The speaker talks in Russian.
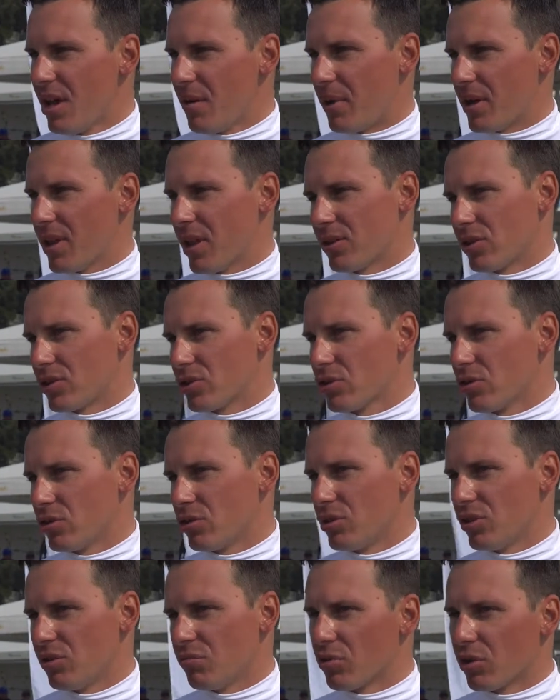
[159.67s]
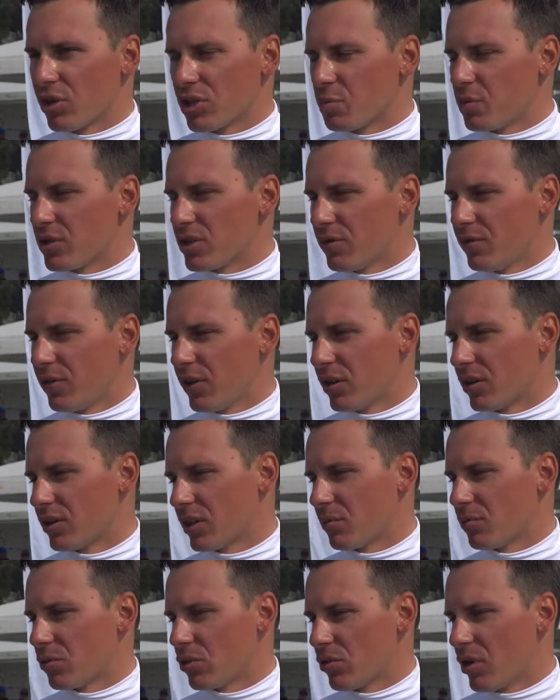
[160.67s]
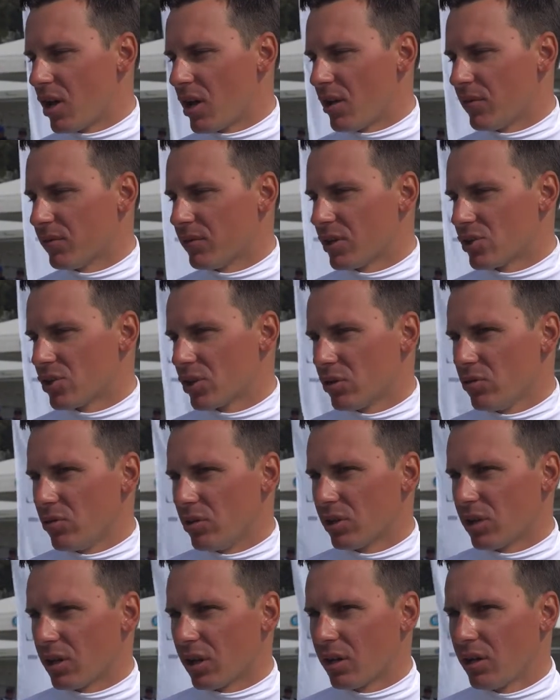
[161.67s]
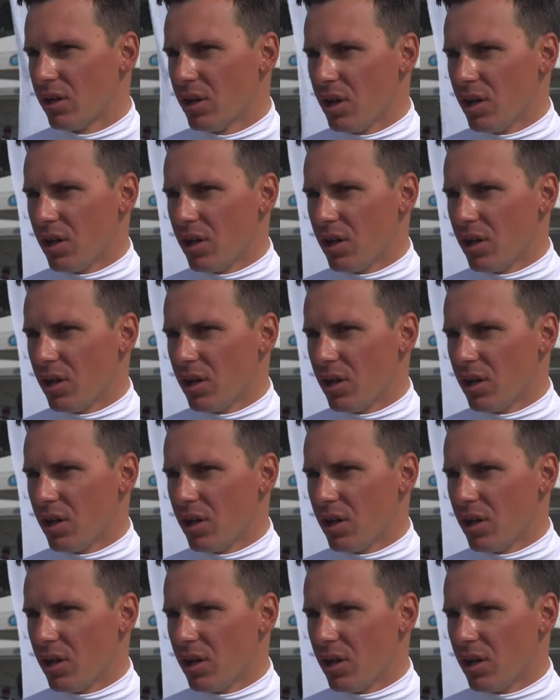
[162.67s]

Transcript: Понятно, что немного специфика там другая в наших гонках,